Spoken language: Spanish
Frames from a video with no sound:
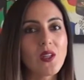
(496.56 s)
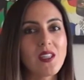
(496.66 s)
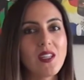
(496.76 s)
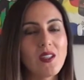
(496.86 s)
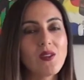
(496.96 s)
que
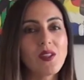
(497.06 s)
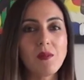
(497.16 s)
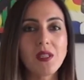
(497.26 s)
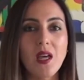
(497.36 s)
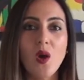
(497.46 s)
tienen sus
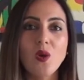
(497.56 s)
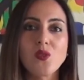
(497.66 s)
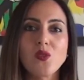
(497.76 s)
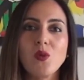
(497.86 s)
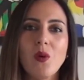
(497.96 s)
invitados
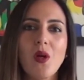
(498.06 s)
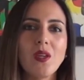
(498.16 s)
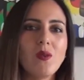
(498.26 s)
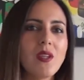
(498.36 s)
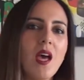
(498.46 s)
con su
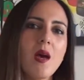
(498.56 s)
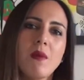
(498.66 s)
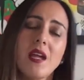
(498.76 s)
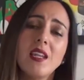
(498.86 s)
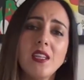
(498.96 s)
boda y no hay nada
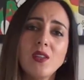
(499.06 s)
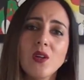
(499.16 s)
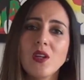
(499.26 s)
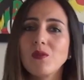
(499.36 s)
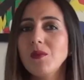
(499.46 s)
más
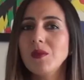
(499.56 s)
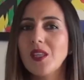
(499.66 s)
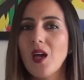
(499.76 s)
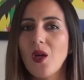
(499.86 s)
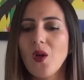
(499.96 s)
lindo que un
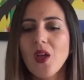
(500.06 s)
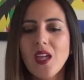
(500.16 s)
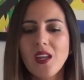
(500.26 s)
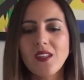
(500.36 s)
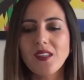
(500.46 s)
invitado
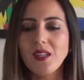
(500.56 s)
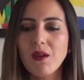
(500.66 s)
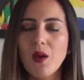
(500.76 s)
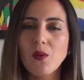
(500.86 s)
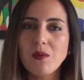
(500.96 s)

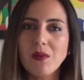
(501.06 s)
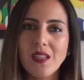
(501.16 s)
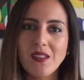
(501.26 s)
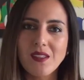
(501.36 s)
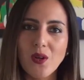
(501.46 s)
reciba una
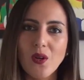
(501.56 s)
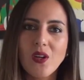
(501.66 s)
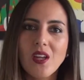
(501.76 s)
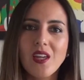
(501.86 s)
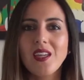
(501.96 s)

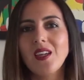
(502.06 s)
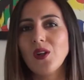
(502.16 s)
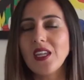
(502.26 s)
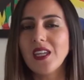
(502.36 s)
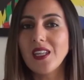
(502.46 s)
invitación
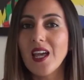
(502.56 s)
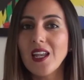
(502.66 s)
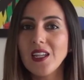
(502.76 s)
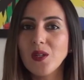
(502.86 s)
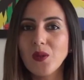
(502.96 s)

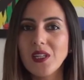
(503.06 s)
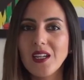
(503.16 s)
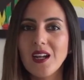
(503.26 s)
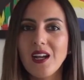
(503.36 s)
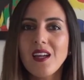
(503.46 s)
original y
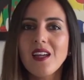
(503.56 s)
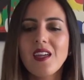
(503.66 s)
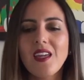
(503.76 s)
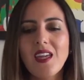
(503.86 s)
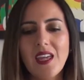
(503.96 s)
única
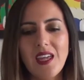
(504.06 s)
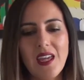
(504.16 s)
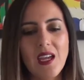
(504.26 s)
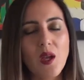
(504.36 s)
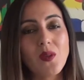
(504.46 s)

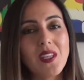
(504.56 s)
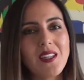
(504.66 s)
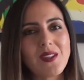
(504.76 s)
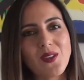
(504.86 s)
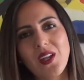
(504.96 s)
eh, que cuente
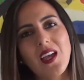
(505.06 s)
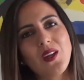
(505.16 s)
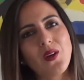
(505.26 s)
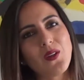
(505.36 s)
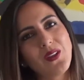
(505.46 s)
la historia
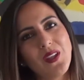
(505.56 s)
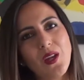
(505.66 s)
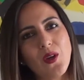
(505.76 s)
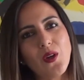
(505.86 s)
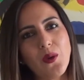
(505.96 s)

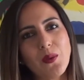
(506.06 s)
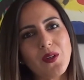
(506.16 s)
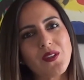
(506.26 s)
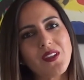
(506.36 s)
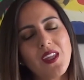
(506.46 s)
de los,
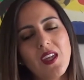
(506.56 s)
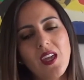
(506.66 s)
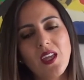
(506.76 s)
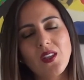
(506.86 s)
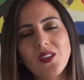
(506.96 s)
novios.
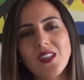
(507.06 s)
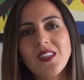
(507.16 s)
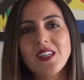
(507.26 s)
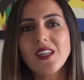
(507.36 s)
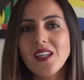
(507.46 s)

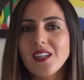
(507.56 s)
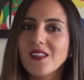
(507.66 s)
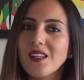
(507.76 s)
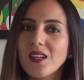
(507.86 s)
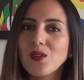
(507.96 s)
Entonces, si quieren
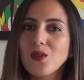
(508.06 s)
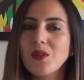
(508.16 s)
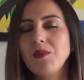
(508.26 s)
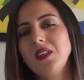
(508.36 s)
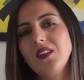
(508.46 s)
hacer
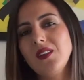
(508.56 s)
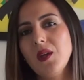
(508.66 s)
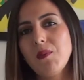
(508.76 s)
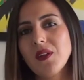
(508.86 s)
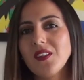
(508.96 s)
sus
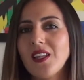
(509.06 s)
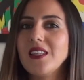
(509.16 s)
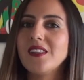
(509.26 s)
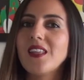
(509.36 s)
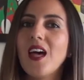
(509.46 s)
invitaciones
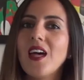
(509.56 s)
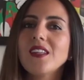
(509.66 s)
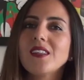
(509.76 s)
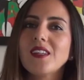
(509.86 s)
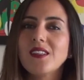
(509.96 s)

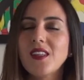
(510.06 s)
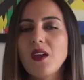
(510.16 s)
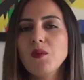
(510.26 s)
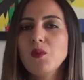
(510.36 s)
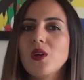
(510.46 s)
personalizadas, ya
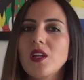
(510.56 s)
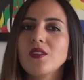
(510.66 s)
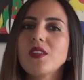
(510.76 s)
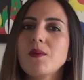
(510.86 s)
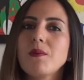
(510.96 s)
saben,
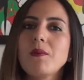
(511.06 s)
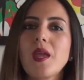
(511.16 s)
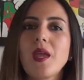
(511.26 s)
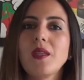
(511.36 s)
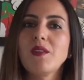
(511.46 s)
búsquenos
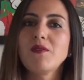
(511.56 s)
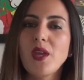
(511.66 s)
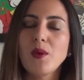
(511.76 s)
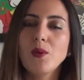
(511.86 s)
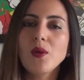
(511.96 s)
en,
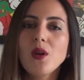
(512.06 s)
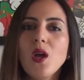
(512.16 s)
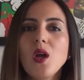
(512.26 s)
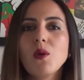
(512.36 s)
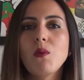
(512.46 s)
Facebook
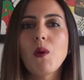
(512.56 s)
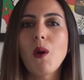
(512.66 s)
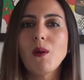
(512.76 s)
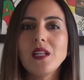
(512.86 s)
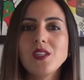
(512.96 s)
como
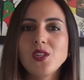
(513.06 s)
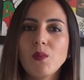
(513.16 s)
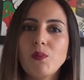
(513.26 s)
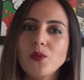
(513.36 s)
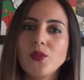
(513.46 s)

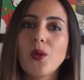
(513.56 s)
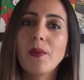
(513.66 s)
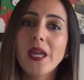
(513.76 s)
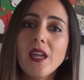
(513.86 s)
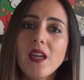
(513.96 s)

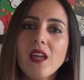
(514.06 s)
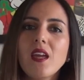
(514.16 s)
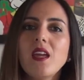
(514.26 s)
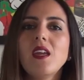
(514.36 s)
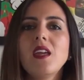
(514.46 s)
babelshop.p
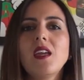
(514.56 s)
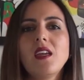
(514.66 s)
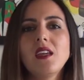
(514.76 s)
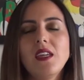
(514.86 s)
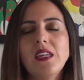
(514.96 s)

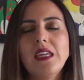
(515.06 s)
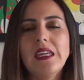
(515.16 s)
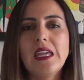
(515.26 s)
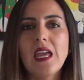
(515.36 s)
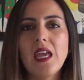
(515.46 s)

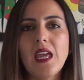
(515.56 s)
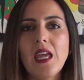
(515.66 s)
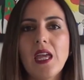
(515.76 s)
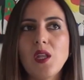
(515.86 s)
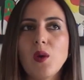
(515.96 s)
y
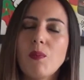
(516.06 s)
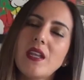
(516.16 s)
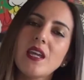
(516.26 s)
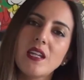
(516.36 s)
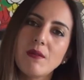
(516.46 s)
eh, nos
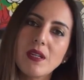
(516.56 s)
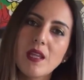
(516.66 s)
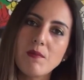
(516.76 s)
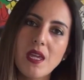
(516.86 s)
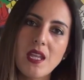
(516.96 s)
pueden escribir
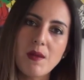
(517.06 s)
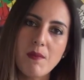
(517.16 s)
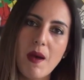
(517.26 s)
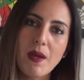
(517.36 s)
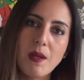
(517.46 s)
también en
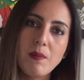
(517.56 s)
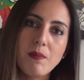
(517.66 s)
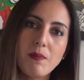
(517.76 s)
babel,